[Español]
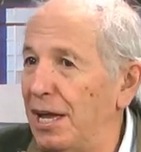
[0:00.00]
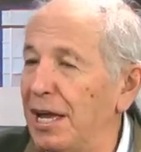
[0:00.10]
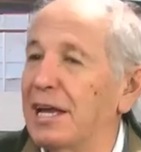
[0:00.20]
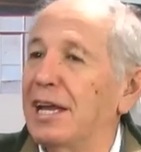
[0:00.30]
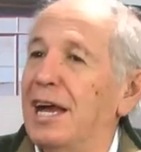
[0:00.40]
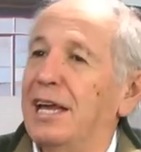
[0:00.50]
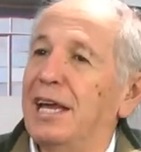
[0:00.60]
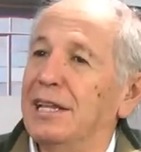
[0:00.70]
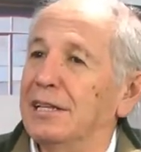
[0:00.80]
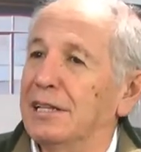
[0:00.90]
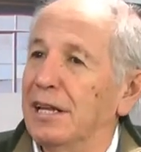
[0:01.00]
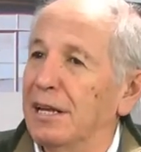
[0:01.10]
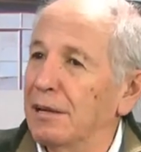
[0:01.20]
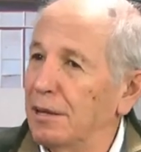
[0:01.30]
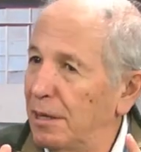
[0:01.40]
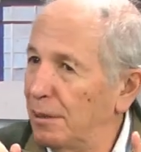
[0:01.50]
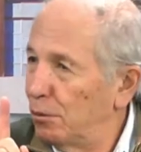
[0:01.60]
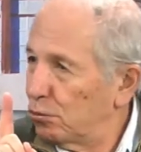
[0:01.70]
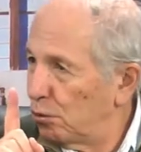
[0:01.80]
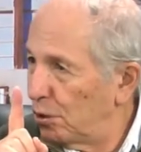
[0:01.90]
en que la gente el
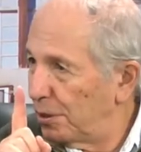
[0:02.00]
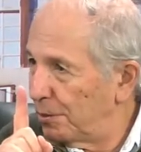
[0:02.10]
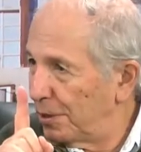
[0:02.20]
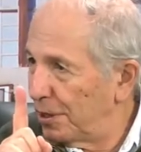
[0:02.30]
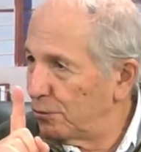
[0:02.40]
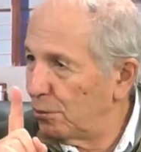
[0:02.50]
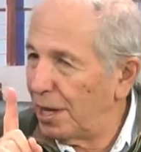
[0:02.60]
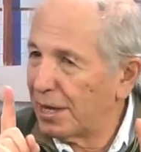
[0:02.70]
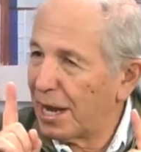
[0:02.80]
voto en Venezuela, hay que